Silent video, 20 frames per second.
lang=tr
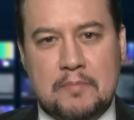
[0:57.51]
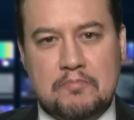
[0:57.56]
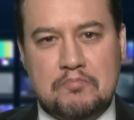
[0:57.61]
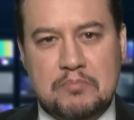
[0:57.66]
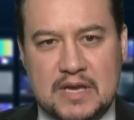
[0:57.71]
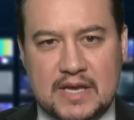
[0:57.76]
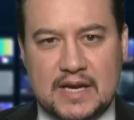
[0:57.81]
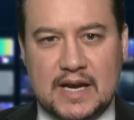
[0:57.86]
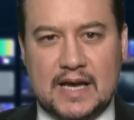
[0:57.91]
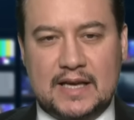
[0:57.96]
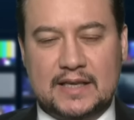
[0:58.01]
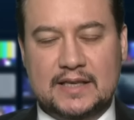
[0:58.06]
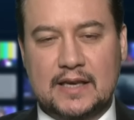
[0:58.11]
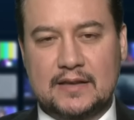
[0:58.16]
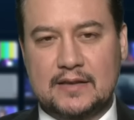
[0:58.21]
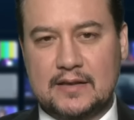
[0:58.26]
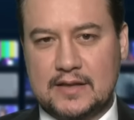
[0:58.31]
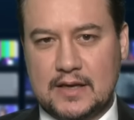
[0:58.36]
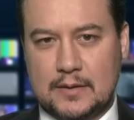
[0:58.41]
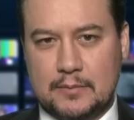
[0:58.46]
Bir
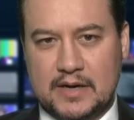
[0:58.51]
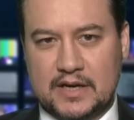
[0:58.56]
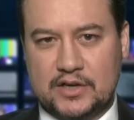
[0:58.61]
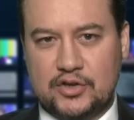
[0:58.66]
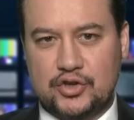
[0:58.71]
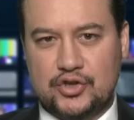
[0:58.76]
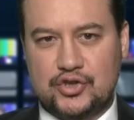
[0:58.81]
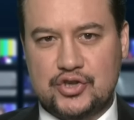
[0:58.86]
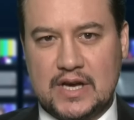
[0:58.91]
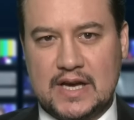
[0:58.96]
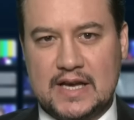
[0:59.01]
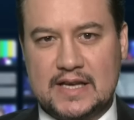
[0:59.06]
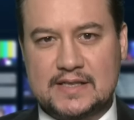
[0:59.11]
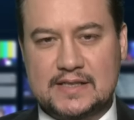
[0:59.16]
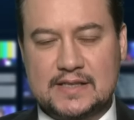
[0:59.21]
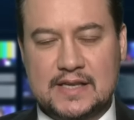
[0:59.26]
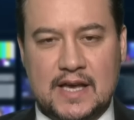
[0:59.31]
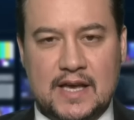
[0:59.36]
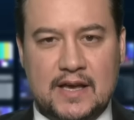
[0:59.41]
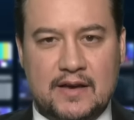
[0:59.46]
ankete de
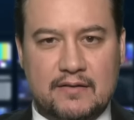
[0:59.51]
bakacağız.